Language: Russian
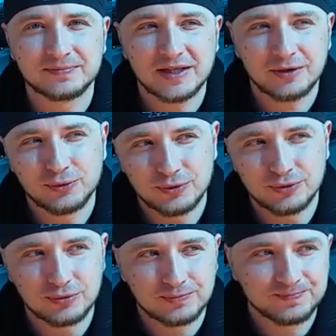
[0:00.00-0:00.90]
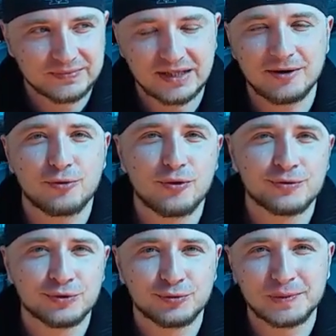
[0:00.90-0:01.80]
Такую
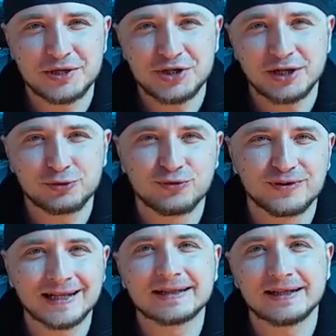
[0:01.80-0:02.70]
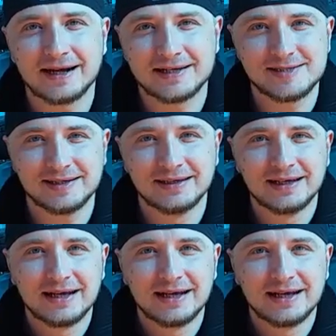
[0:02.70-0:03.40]
торговую площадку ВКонтакте,